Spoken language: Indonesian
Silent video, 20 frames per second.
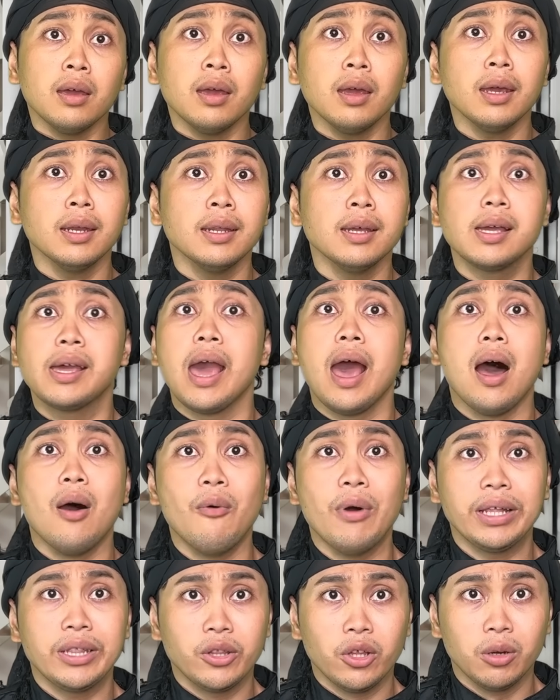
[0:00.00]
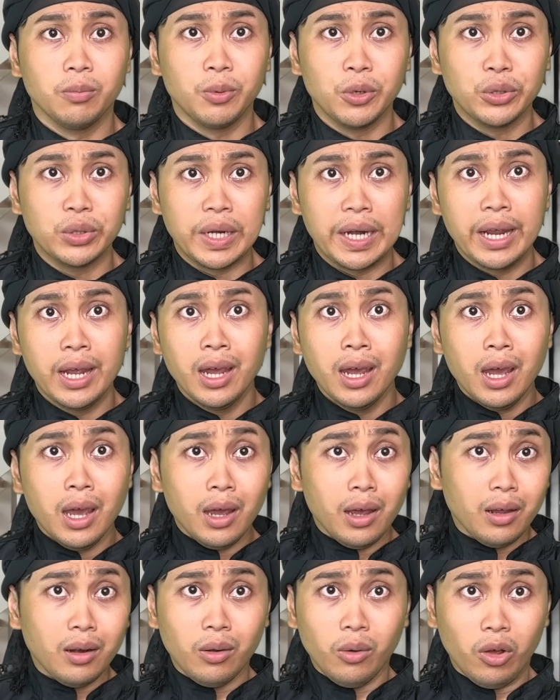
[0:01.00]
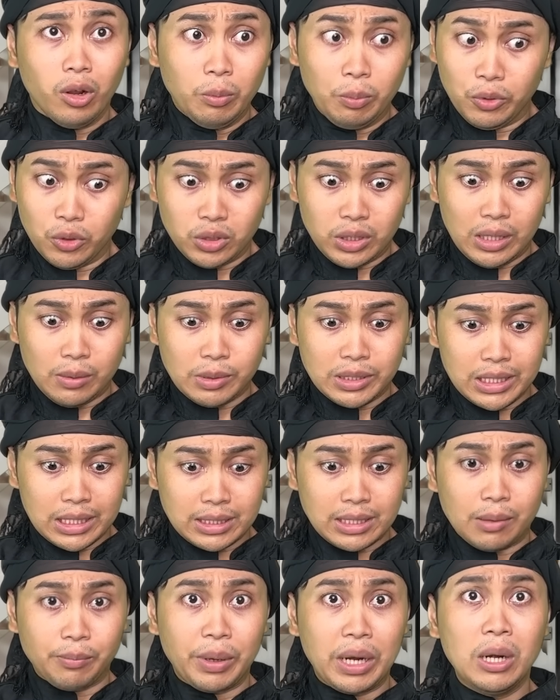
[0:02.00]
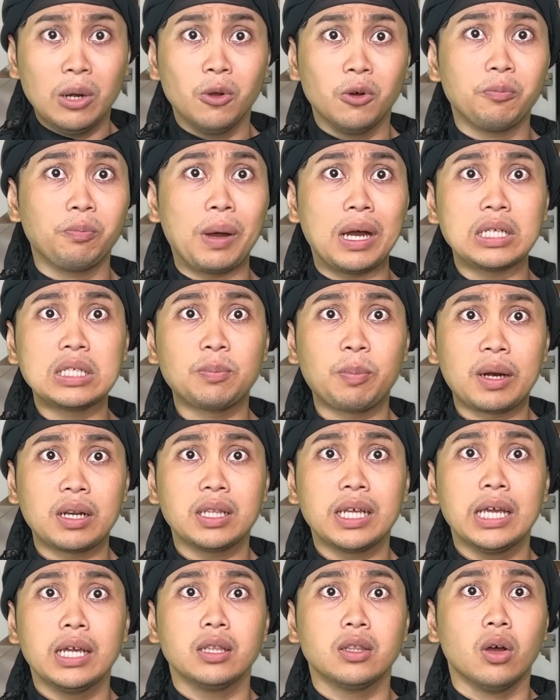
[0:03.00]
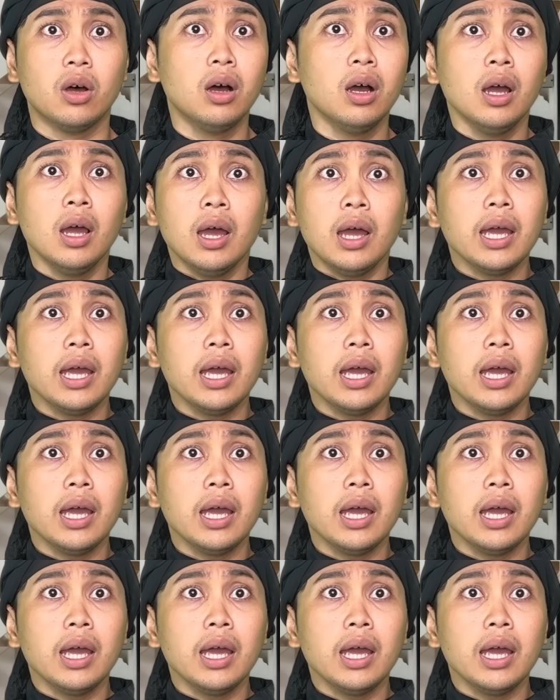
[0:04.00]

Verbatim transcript: ini gawat non putri Putri bisa sampai lupa seperti itu.